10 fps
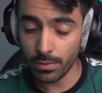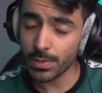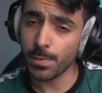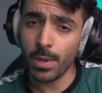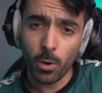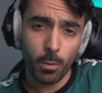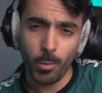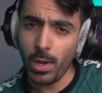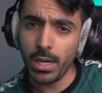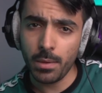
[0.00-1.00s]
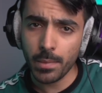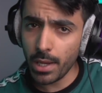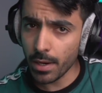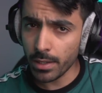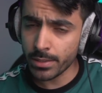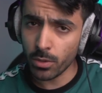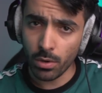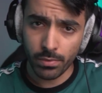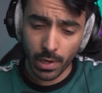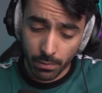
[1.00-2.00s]
فيزمير هو معلم جيرالت
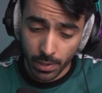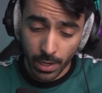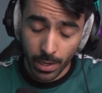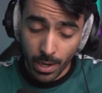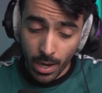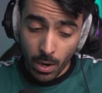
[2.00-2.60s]
اوف ريفيا